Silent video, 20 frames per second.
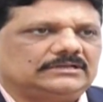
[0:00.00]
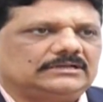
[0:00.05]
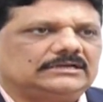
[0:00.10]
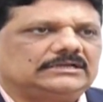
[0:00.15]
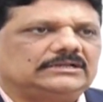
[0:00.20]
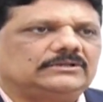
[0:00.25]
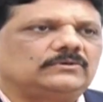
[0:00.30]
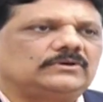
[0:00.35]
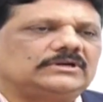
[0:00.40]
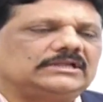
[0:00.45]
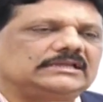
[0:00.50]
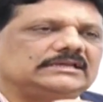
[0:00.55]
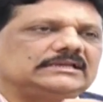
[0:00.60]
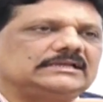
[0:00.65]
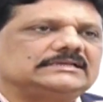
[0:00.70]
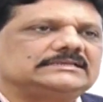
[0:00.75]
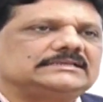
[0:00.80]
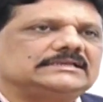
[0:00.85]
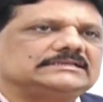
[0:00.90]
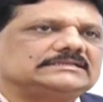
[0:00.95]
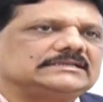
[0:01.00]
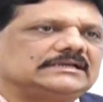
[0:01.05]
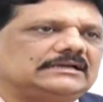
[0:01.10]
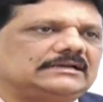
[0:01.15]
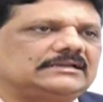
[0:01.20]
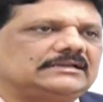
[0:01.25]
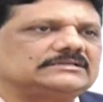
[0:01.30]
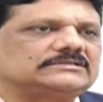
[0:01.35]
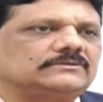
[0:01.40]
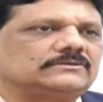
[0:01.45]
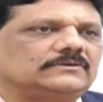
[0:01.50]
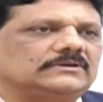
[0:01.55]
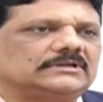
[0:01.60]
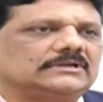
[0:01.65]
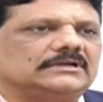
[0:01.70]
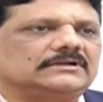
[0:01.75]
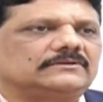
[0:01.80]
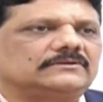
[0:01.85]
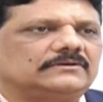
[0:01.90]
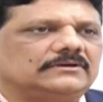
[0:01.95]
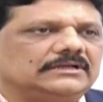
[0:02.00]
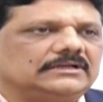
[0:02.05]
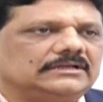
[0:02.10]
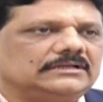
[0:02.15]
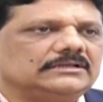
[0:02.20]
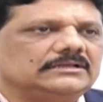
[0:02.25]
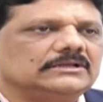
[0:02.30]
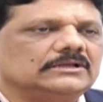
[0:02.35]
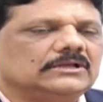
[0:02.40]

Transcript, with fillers: అంటే రొటీన్గా చేసే అల్ట్రాసౌండ్ కాకుండా